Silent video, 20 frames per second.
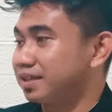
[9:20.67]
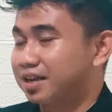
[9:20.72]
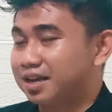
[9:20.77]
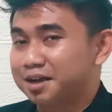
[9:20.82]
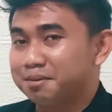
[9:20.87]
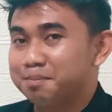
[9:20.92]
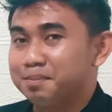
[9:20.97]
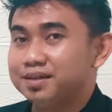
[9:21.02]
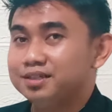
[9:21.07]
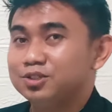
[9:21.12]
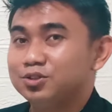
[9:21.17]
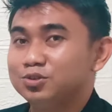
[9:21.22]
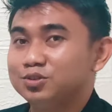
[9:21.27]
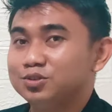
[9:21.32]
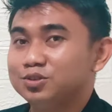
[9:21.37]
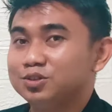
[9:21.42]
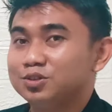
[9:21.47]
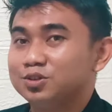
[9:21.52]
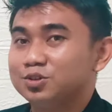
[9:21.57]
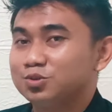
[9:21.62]
Iya, apa
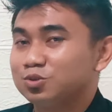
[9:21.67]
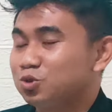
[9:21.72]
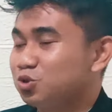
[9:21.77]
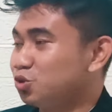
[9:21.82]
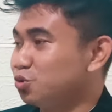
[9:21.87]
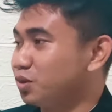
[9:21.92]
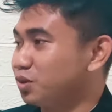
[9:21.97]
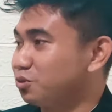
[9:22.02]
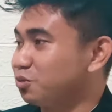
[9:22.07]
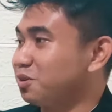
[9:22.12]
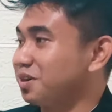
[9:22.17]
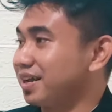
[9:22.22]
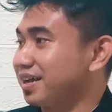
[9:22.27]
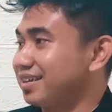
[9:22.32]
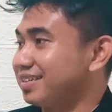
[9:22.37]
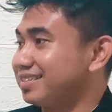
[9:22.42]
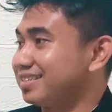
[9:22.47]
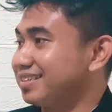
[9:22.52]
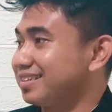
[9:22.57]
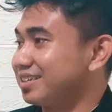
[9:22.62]
panitan. itu? uswatun
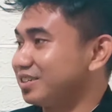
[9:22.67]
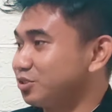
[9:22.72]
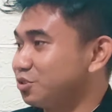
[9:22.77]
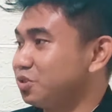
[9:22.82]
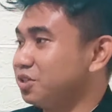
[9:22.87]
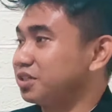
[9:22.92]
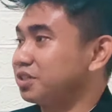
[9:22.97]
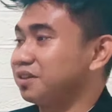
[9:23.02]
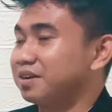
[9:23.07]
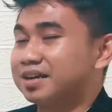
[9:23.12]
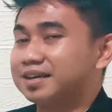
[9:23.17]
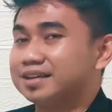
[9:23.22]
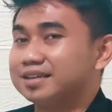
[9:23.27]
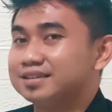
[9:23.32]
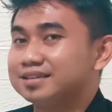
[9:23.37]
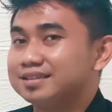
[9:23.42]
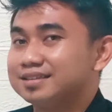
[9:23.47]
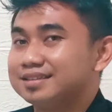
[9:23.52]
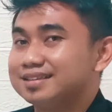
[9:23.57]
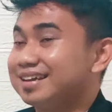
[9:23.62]
hasan suri
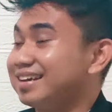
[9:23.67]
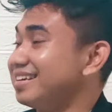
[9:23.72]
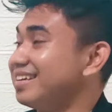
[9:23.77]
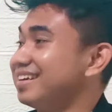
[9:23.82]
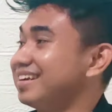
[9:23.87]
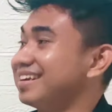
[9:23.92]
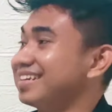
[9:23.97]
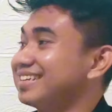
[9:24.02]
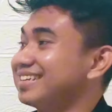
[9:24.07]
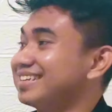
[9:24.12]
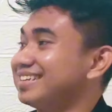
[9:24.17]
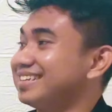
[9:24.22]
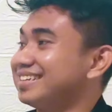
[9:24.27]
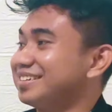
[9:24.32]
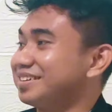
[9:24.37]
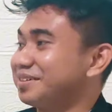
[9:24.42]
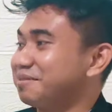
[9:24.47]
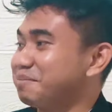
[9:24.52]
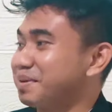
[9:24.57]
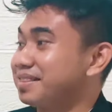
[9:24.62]
teladan. Tidak suri ada
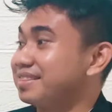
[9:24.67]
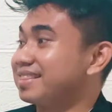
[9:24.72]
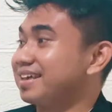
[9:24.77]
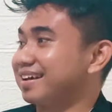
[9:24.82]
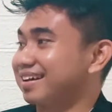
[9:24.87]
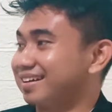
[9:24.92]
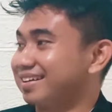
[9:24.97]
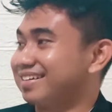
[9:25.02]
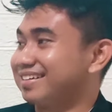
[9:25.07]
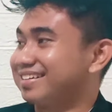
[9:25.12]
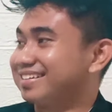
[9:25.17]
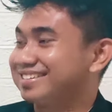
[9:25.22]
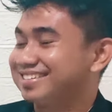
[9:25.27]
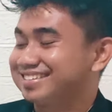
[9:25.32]
lagi yang bantahan.